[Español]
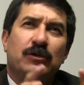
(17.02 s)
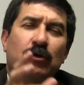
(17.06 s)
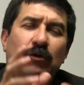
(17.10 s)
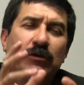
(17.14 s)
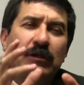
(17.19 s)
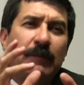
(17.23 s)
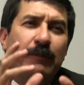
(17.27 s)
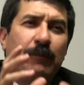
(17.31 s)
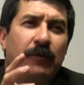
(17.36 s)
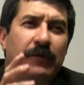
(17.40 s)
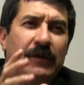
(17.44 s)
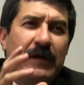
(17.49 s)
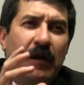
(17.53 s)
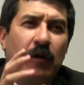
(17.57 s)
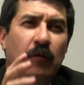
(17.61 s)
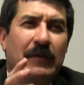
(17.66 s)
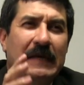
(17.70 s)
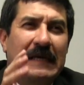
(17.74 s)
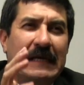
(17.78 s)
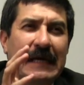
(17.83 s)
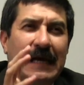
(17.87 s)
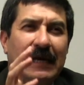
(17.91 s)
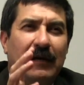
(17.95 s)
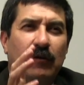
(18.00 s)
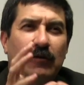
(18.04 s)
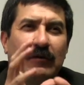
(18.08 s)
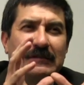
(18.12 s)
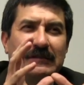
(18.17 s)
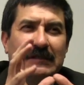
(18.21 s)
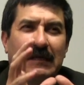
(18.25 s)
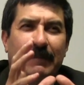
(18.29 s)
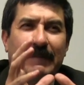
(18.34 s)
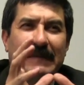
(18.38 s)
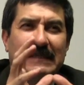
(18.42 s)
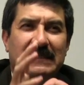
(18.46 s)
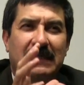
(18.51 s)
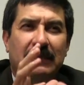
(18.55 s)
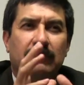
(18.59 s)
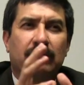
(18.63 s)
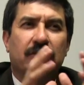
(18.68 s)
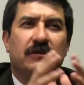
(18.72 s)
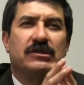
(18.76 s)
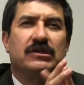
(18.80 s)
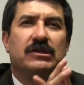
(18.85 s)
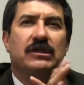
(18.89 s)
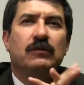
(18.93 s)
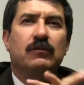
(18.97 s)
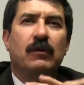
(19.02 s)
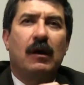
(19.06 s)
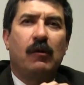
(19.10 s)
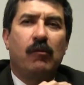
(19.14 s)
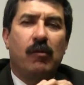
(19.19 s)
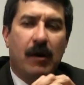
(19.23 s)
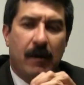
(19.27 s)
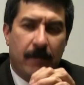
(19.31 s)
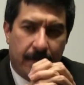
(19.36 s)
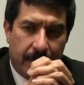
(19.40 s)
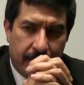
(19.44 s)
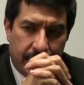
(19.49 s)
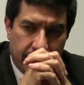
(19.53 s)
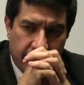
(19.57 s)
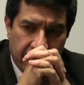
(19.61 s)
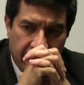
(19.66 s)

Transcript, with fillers: Si yo te pudiera ubicar lo que está pasando en Chihuahua